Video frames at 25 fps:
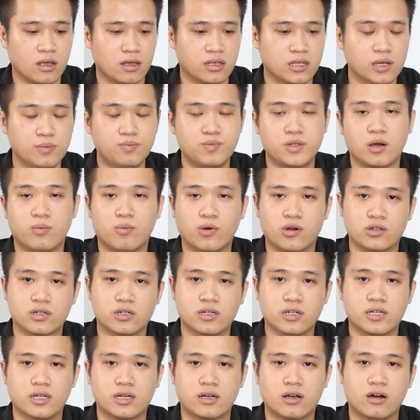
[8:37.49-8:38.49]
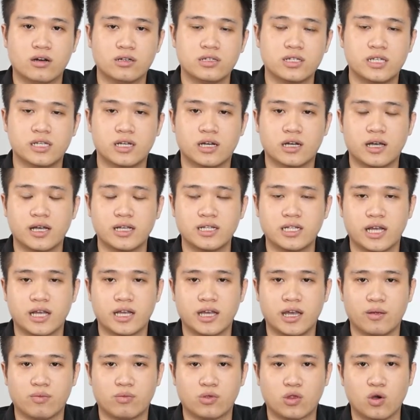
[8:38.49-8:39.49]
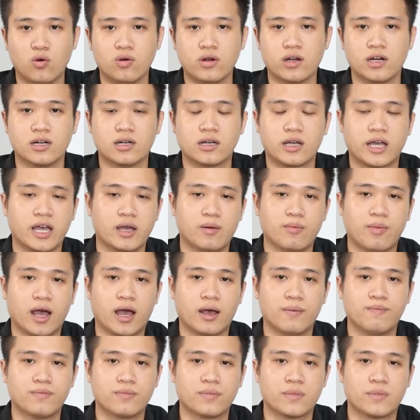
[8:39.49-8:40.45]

giúp cho mọi người có những cái trải nghiệm tốt hơn khi mà